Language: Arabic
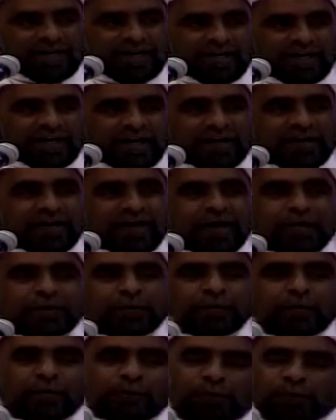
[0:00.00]
الإعداد
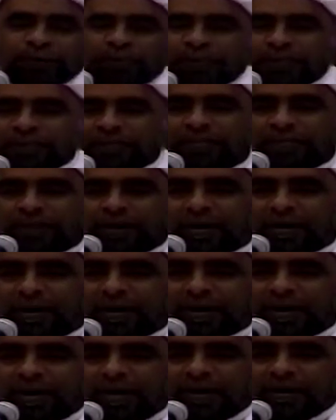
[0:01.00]
الروحي
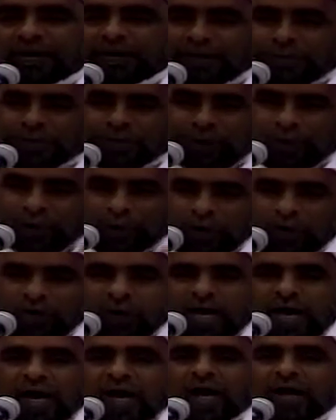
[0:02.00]
رسول
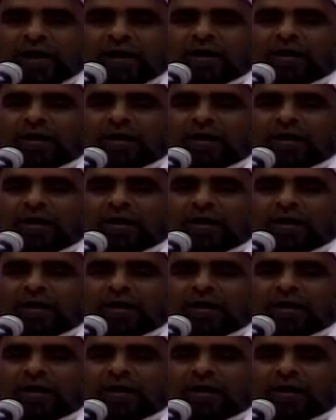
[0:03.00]
الله